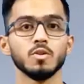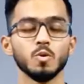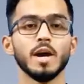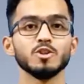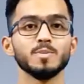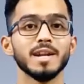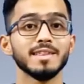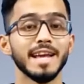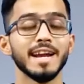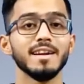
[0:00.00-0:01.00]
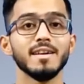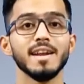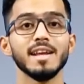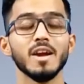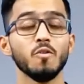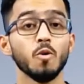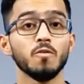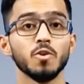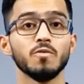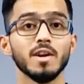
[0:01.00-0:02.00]
सो so जो मेरा सेकंड ट्रेनिंग है वो
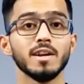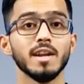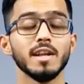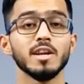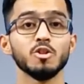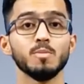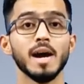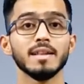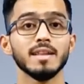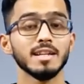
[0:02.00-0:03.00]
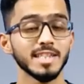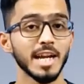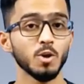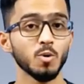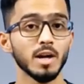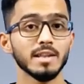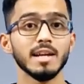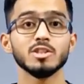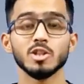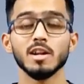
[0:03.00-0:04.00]
फुटफक ट्रेनिंग इसमें आता है शेडो आता
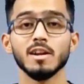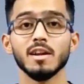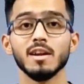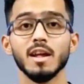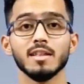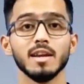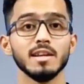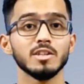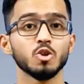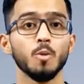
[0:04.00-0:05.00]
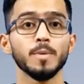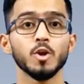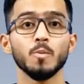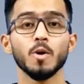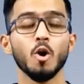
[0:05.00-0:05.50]
है शटल रन आता है इस टॉपिक के ऊपर